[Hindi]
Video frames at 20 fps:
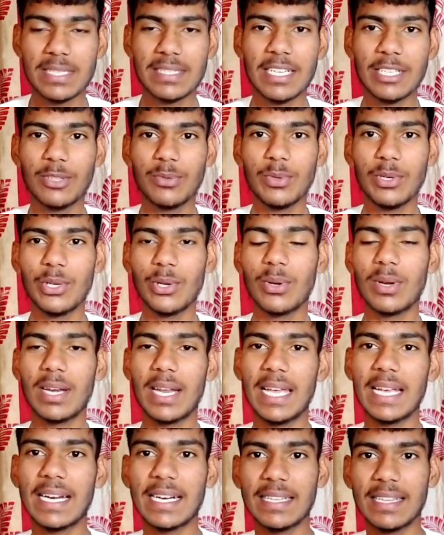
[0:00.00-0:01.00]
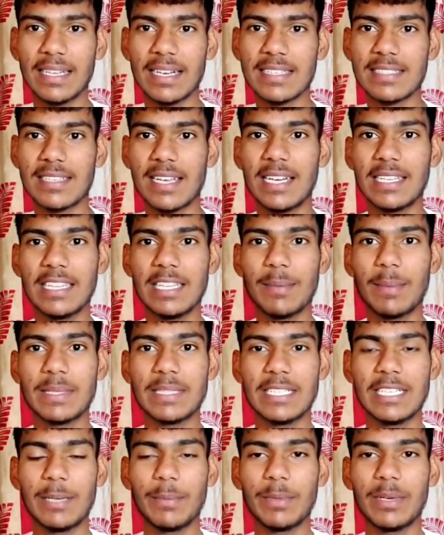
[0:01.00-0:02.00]
पसंद आए तो वीडियो को लाइक कर देना साथ ही
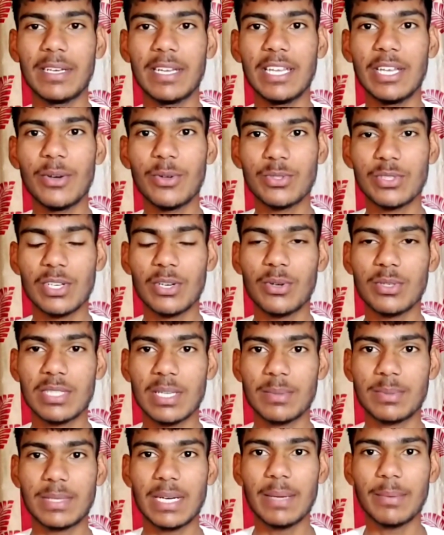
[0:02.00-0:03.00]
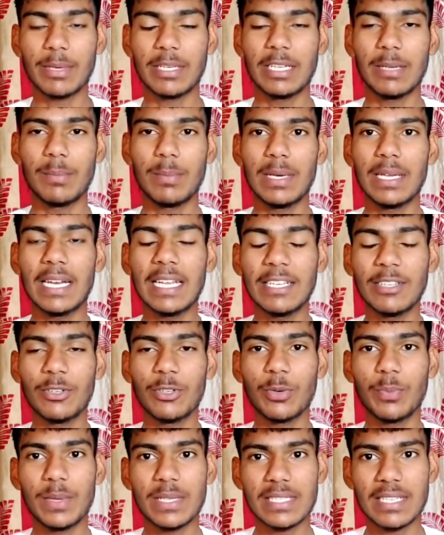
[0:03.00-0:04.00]
हमारे चैनल पर नए हो तो चैनल को सब्सक्राइब करके बेल
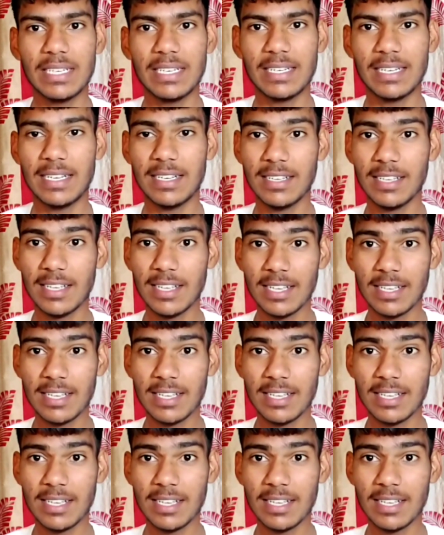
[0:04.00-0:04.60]
आइकन को प्रेस कर लेना